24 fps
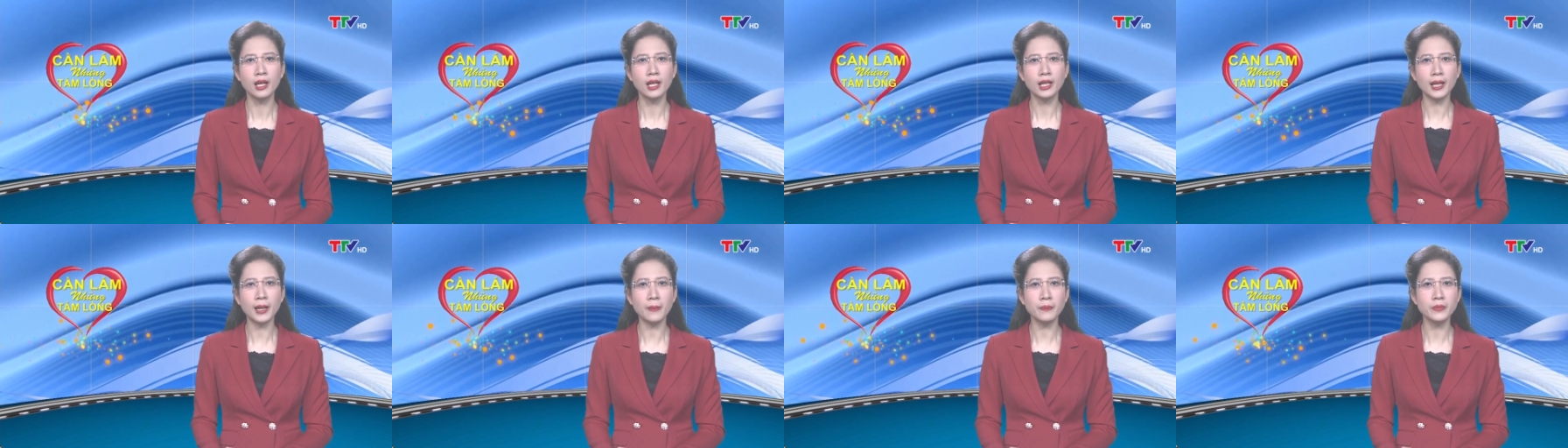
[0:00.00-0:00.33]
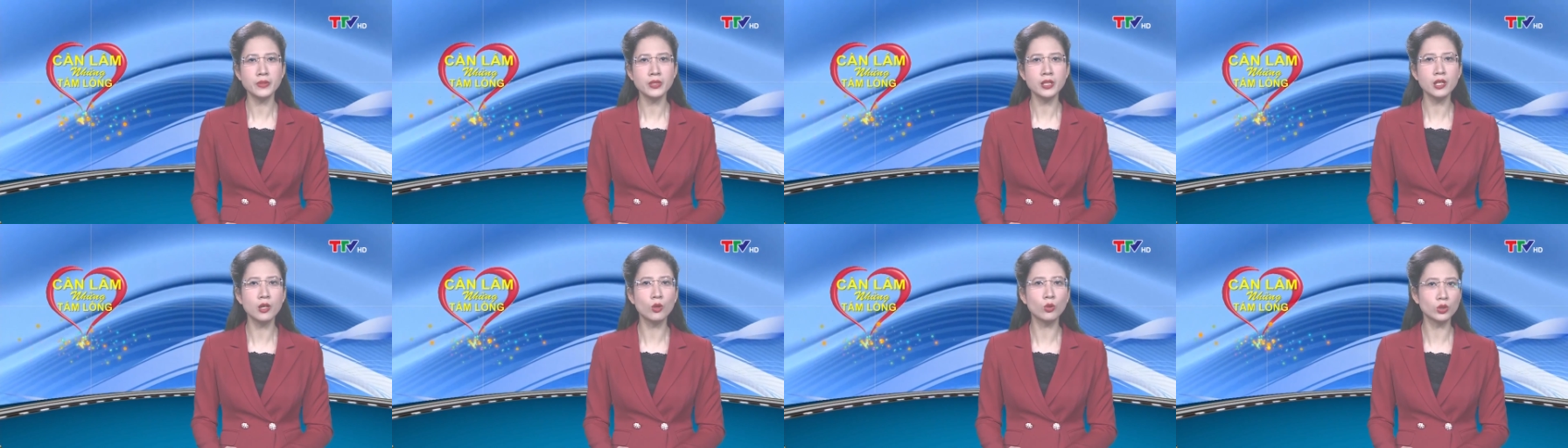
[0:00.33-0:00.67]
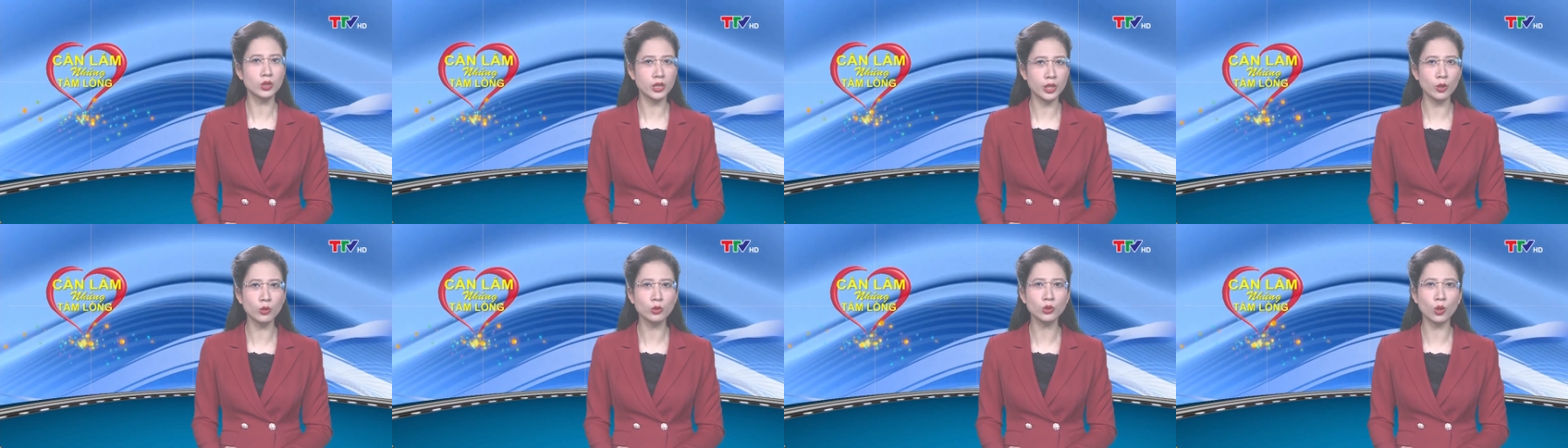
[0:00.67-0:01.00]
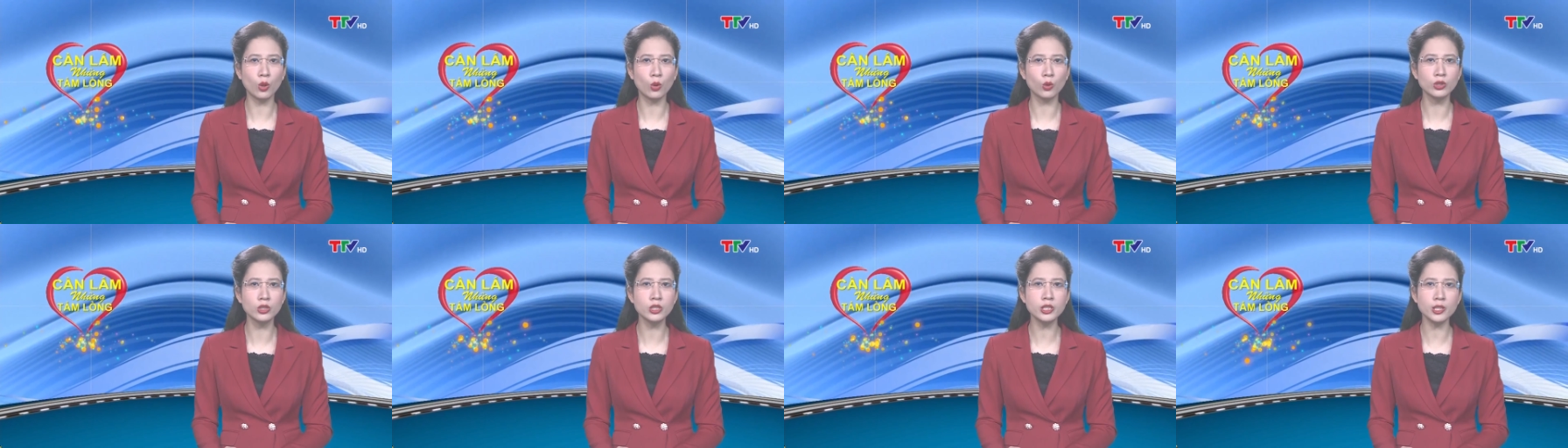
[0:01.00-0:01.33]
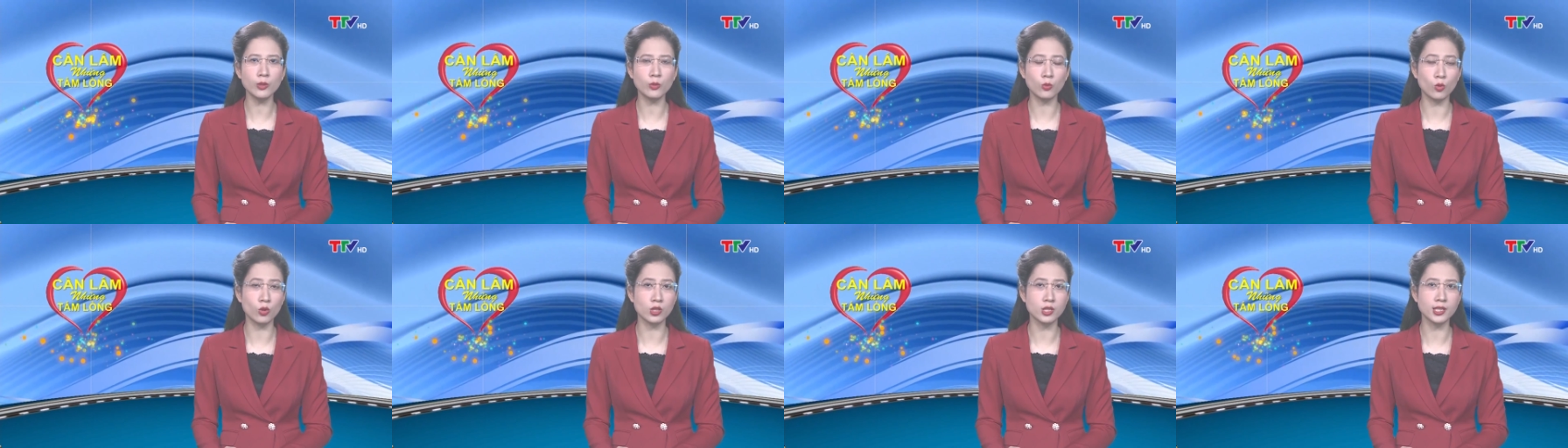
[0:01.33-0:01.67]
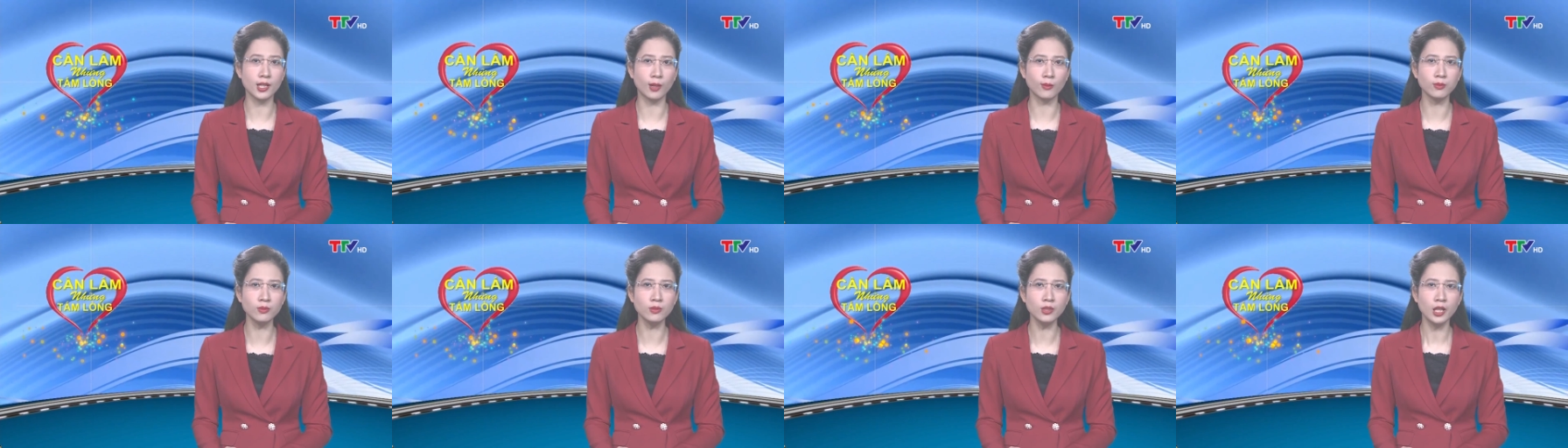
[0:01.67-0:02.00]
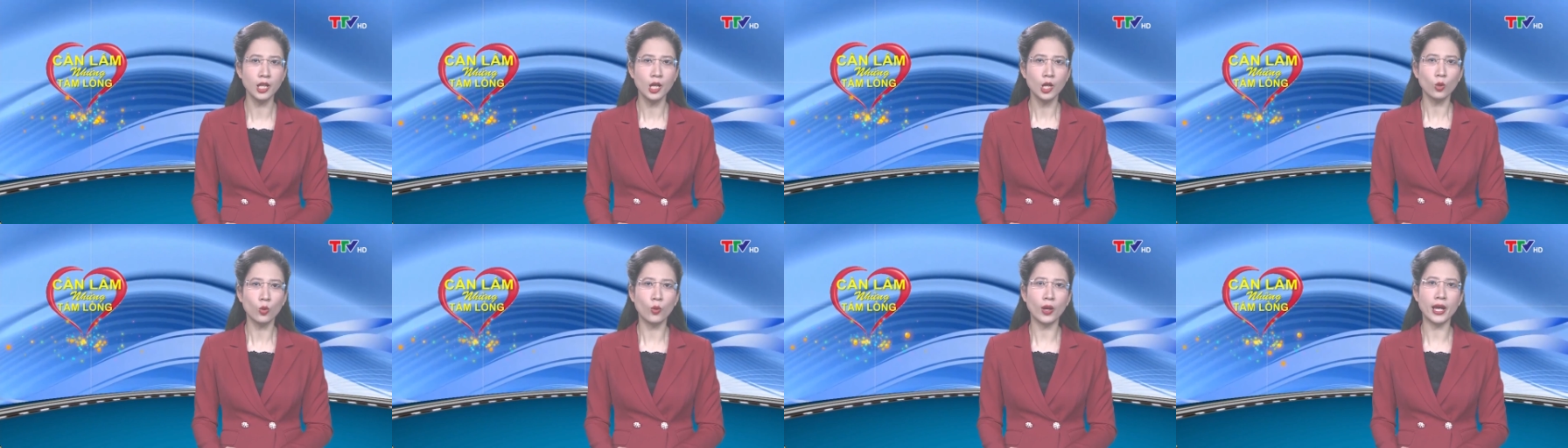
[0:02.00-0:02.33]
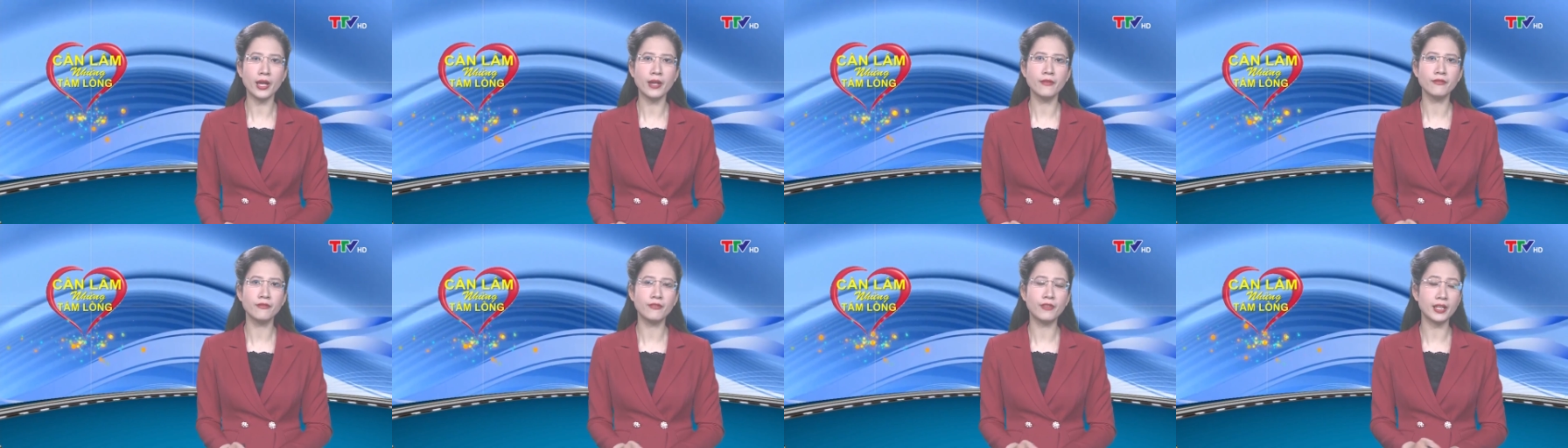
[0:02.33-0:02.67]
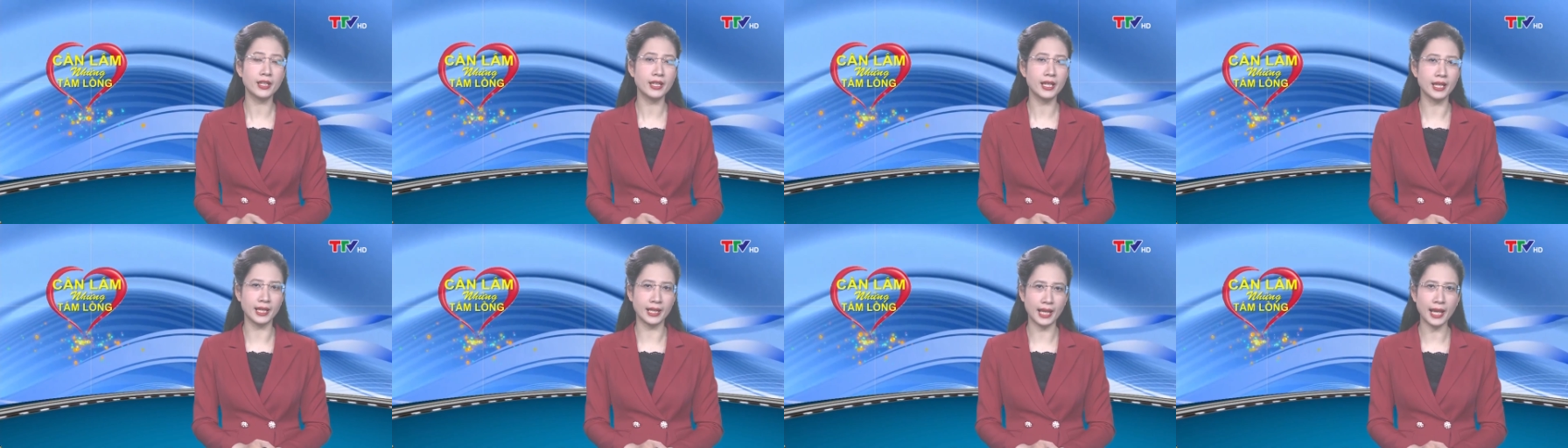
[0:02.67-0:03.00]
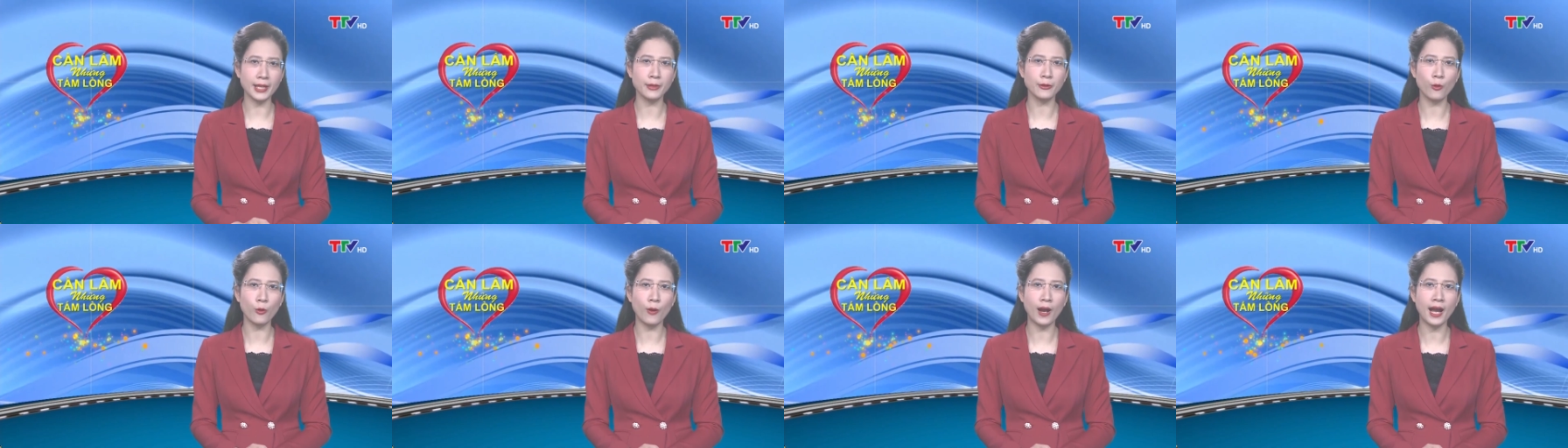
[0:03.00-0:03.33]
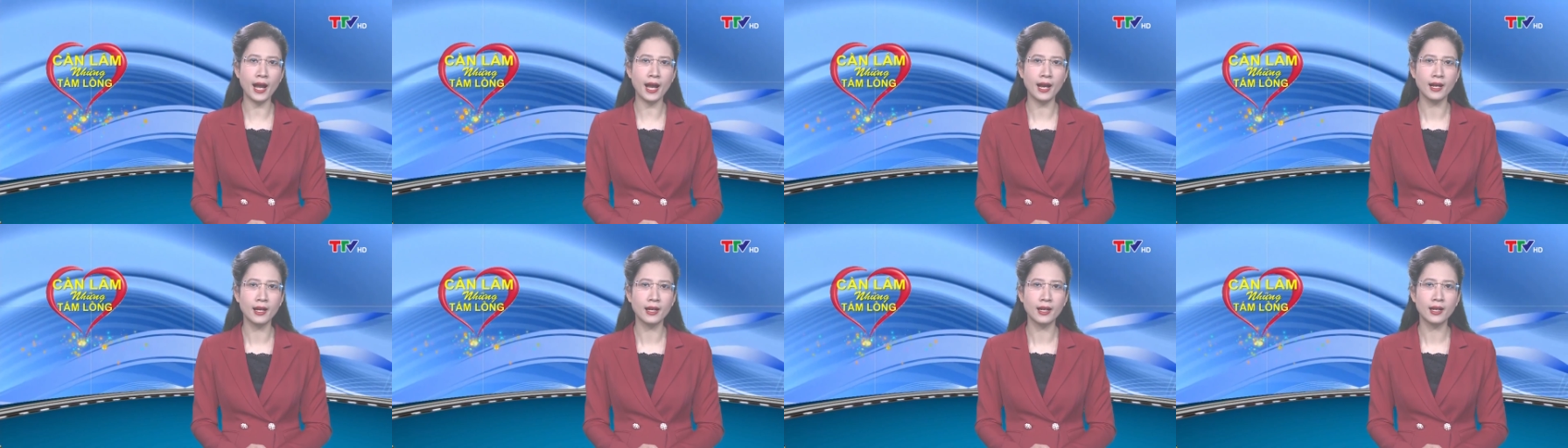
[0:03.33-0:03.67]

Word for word: gặp nhiều thiếu thốn trong cuộc sống của em Văn Đình Anh Khoa.